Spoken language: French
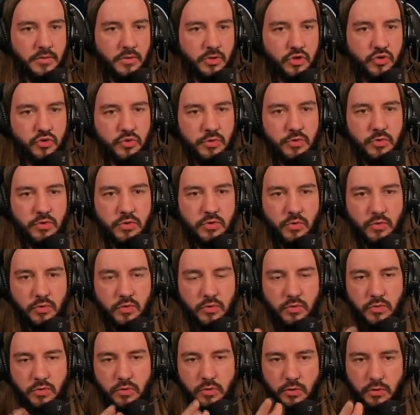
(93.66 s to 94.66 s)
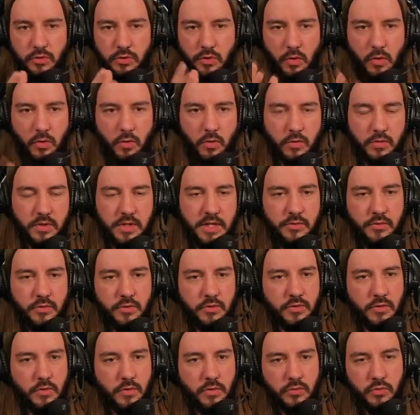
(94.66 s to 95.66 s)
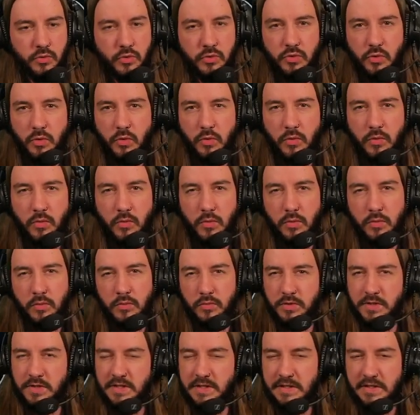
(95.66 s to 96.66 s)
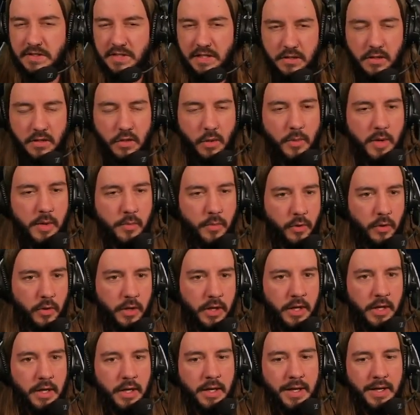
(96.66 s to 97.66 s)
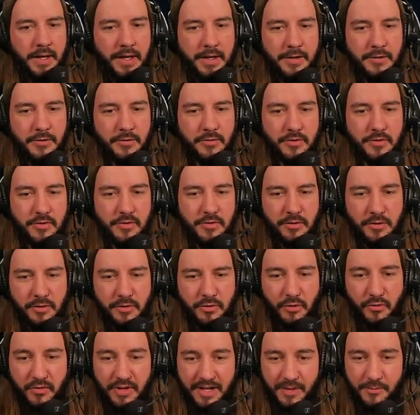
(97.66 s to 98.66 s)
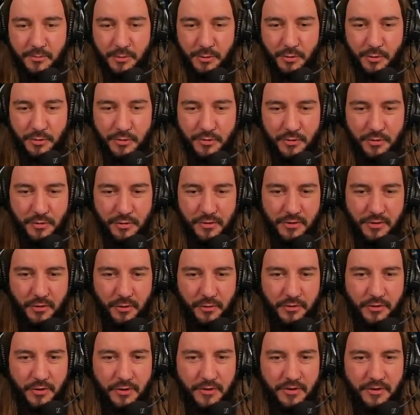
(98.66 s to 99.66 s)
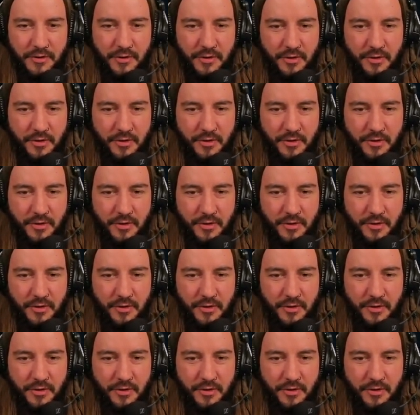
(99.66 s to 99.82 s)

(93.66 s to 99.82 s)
je suis juste au-dessus de 200 rencontres, là 200, 217 normalement. Donc, donc voilà, plutôt cool, content